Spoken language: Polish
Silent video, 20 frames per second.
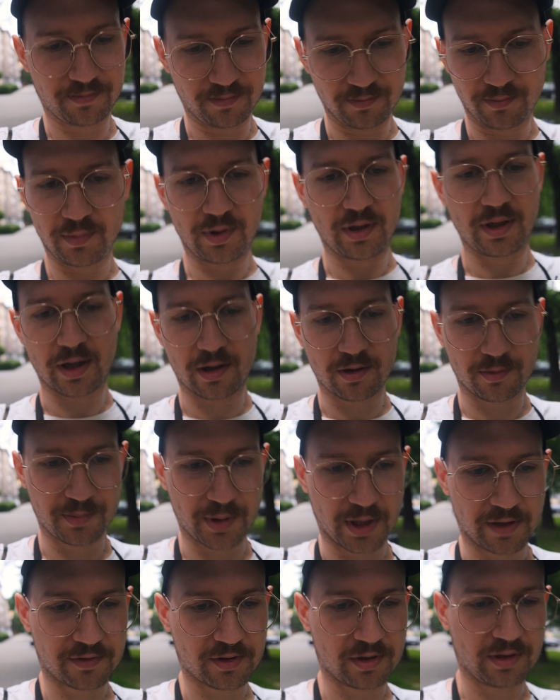mi jako
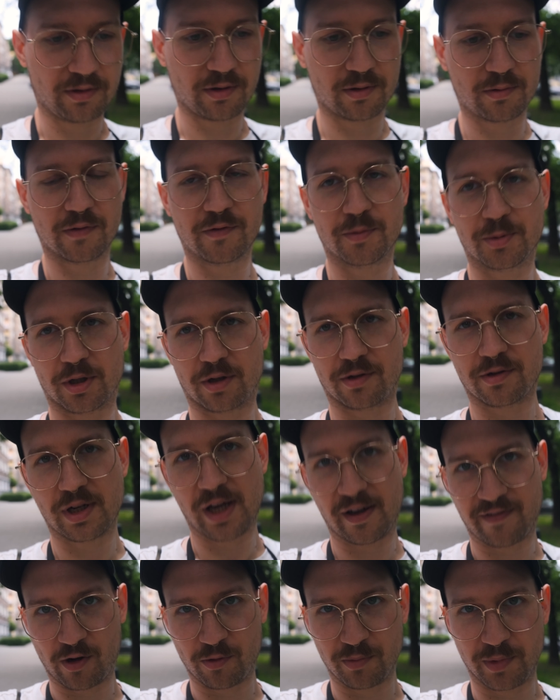pierwszy do głowy przychodzi
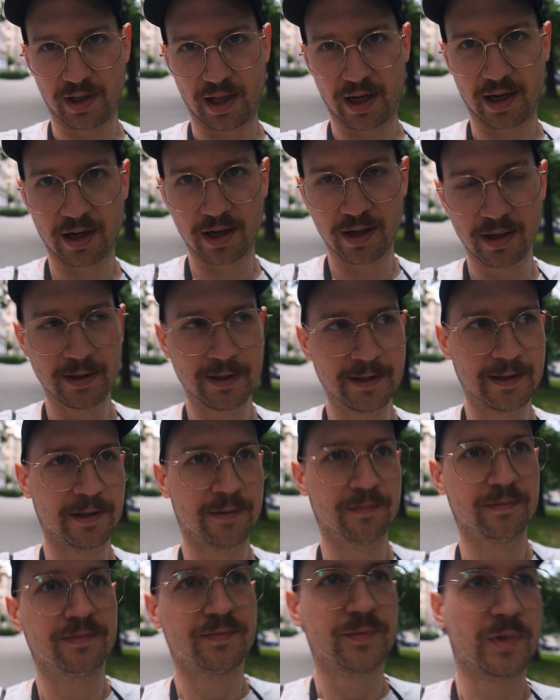Rafał Milach,
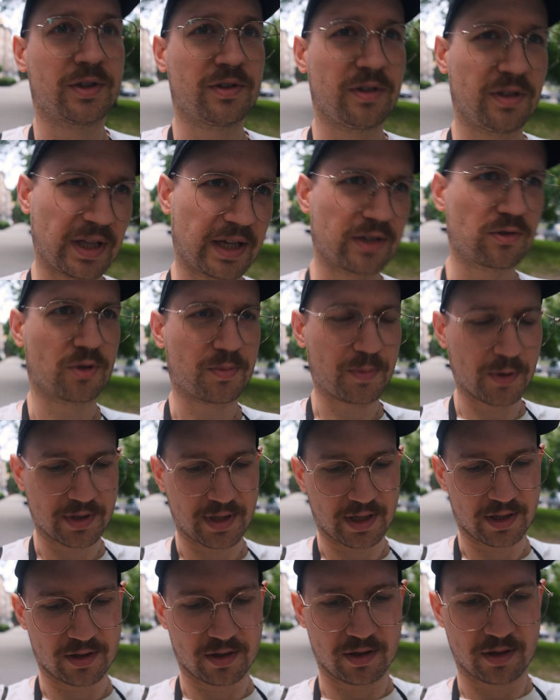czyli też już
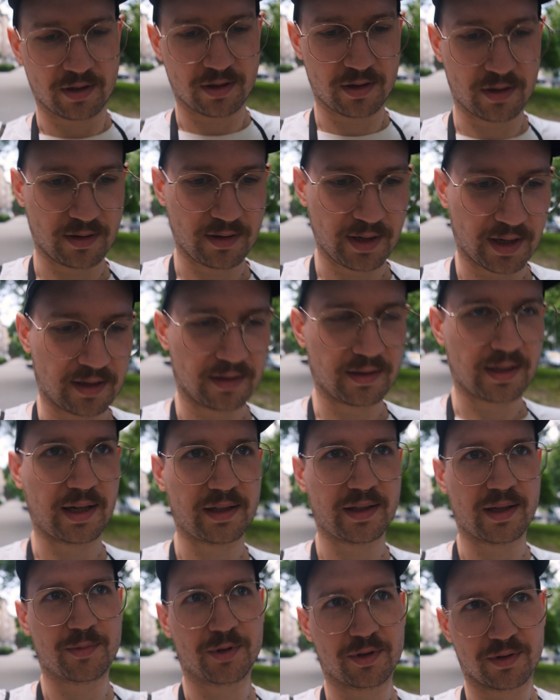postać
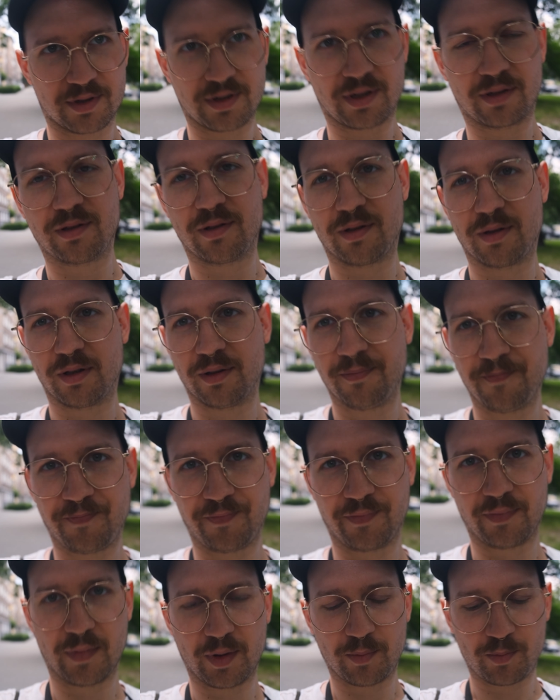legendarna, bo to jest jedyny
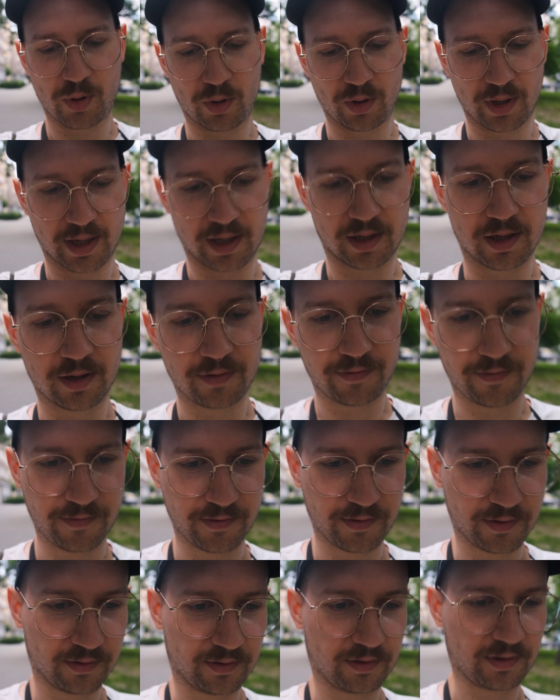mm, Polak
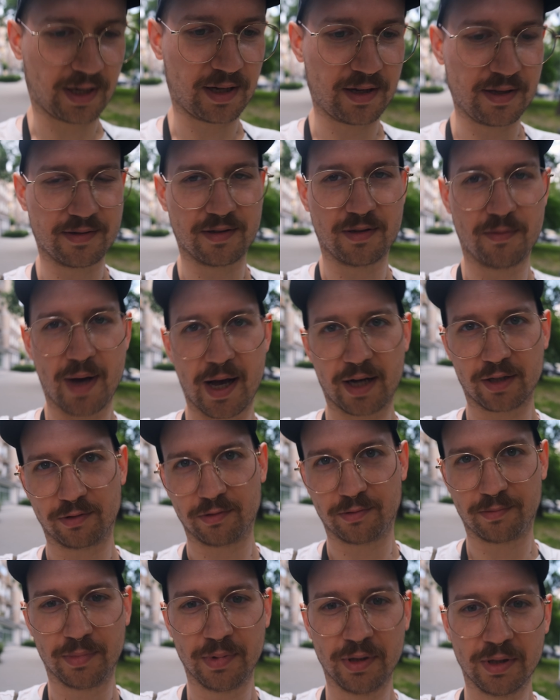w agencji
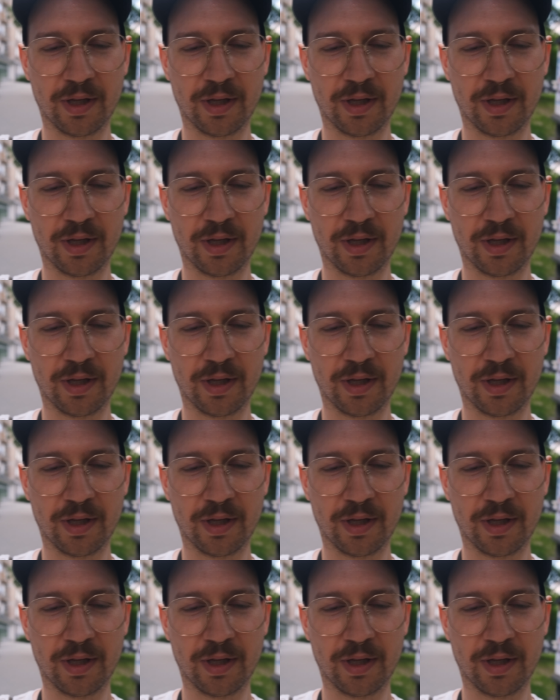Magnum e,